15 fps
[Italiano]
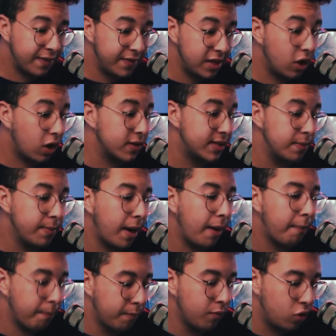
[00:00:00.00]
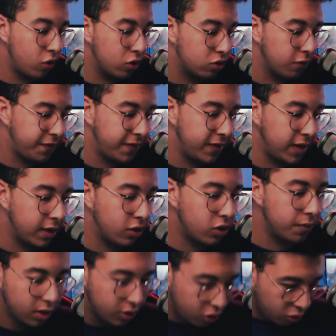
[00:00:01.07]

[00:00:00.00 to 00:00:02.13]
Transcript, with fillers: vi dirò sembra molto figo.